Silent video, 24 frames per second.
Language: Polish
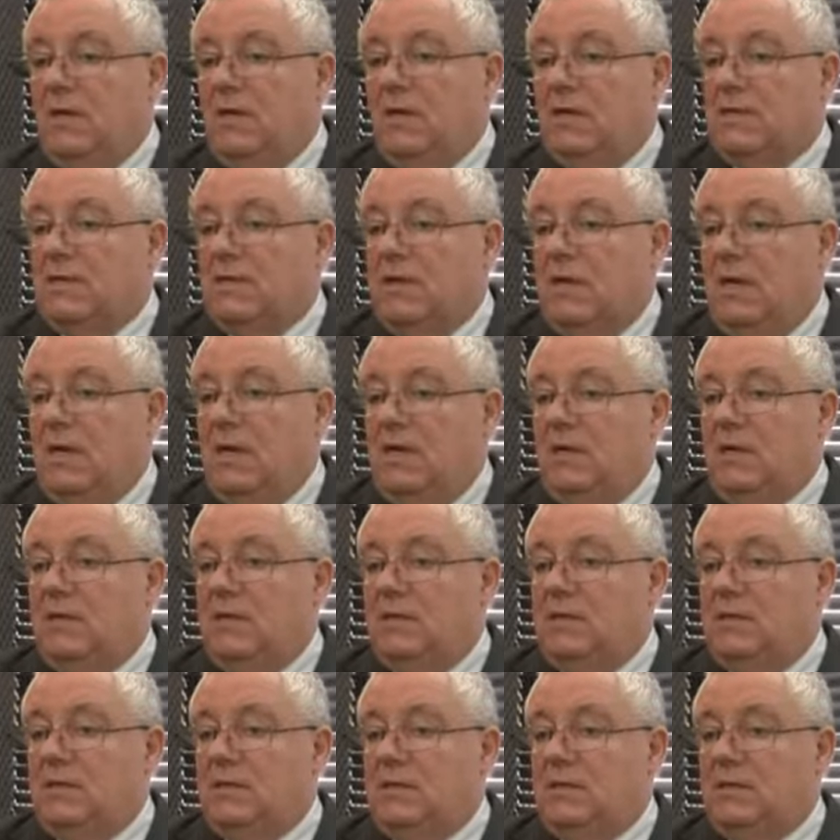za
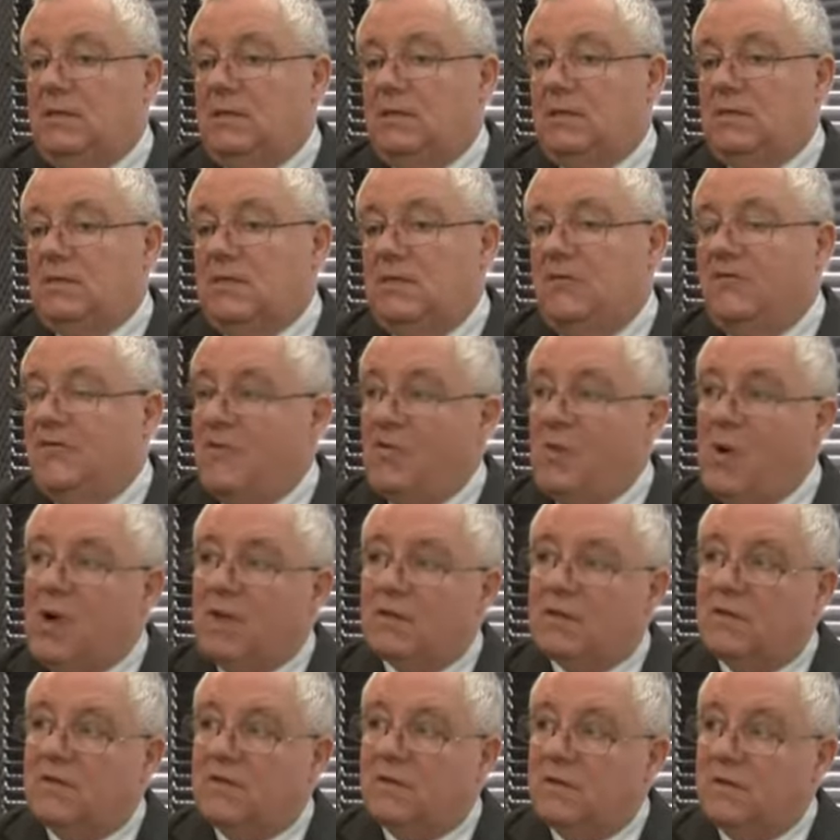e, ten
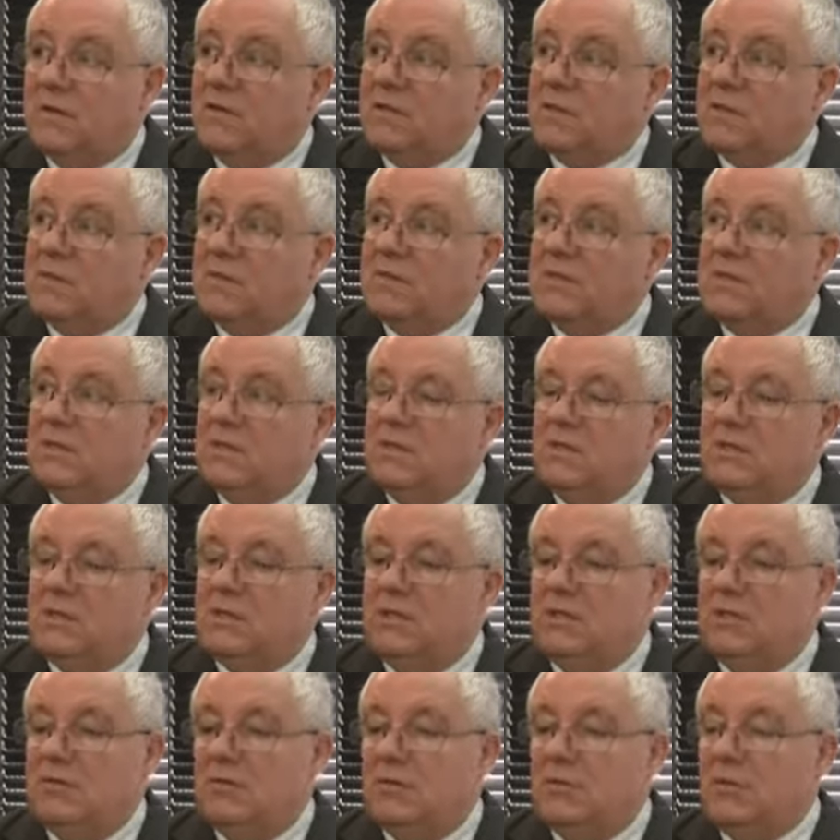wkład w to hospicyjne
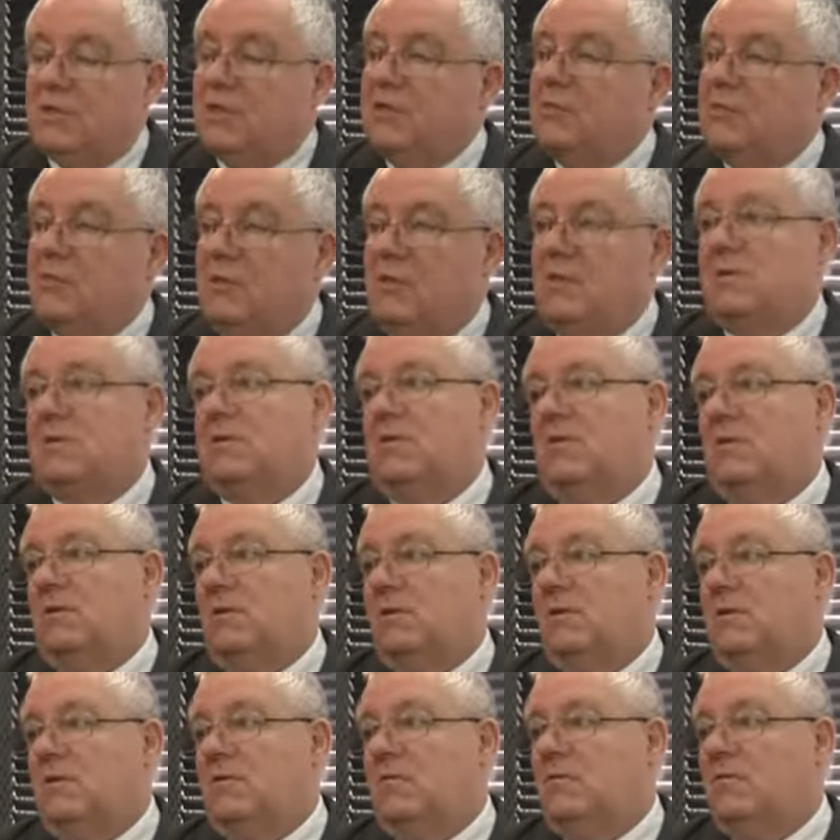dzieło, bo ten milion
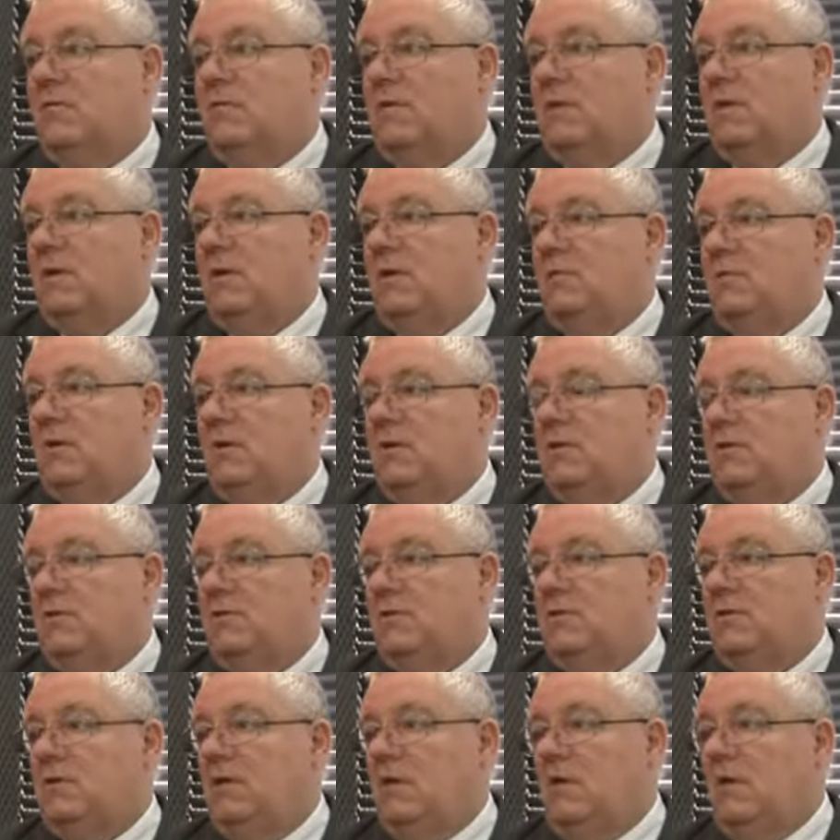złotych to głównie
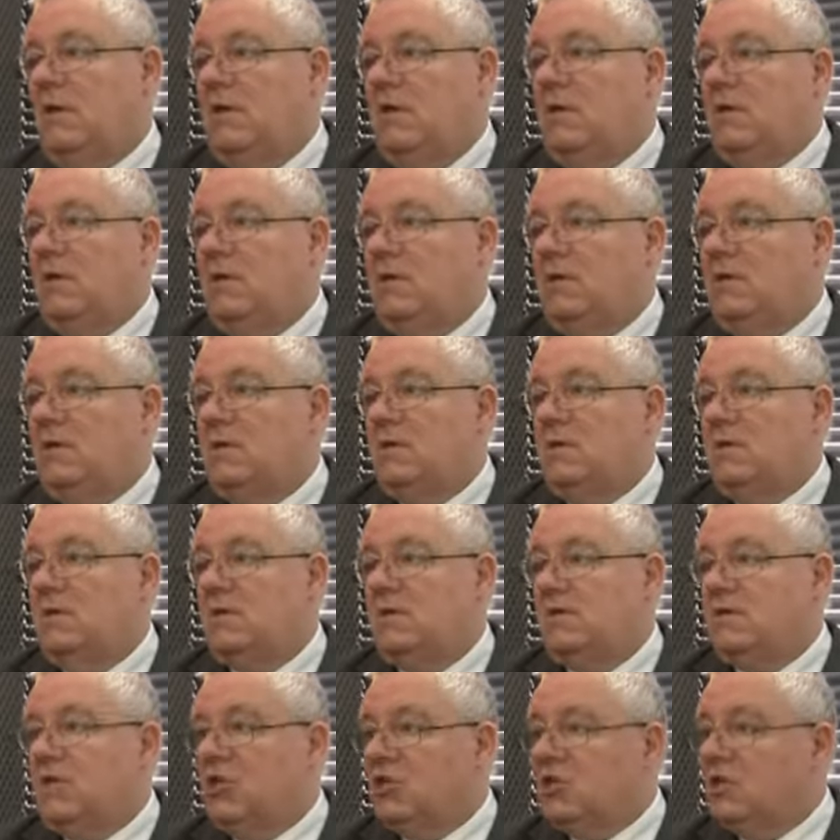pochodzi
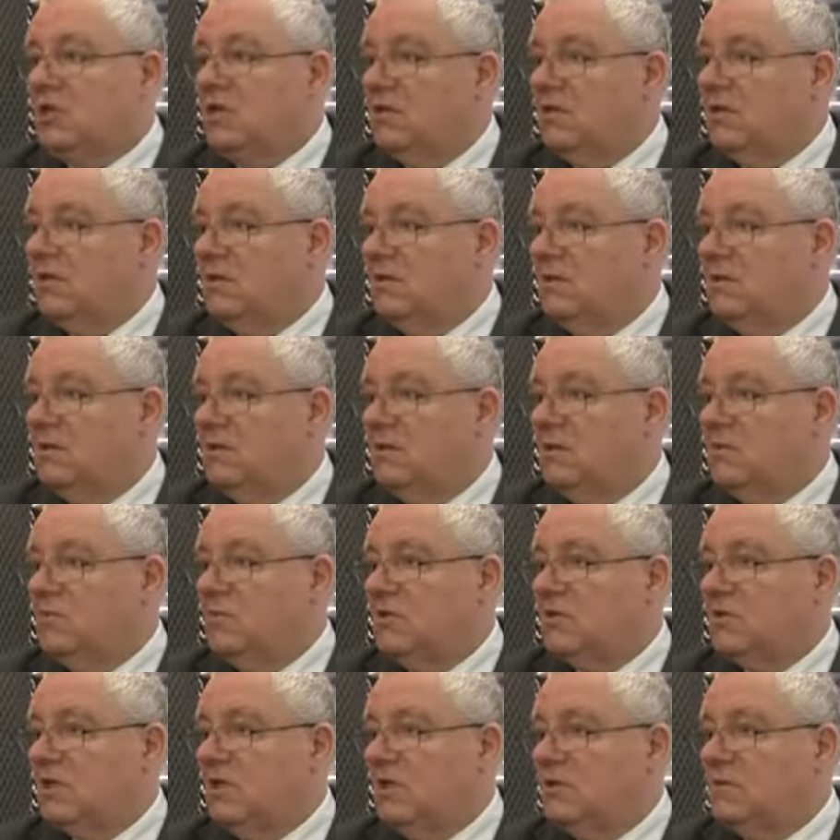z kieszeni
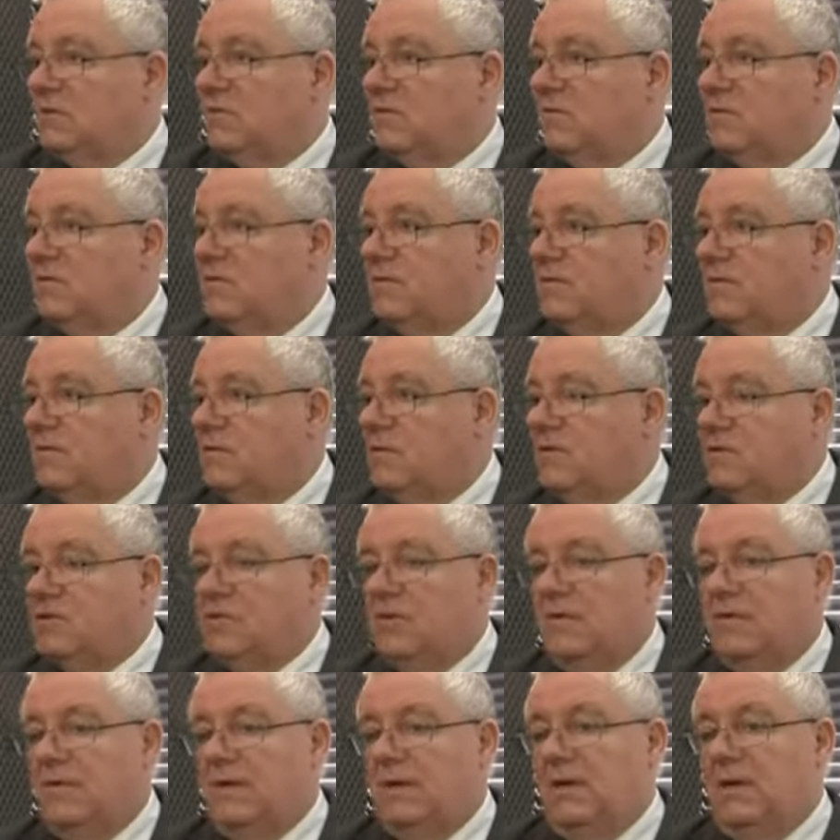mieszkańców
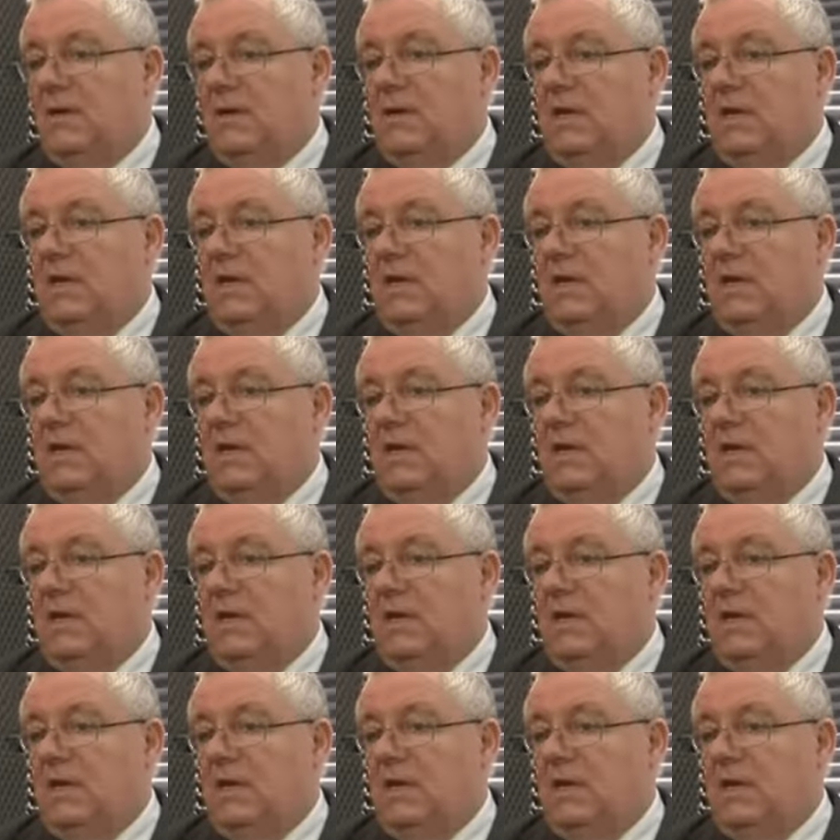Gorzowa.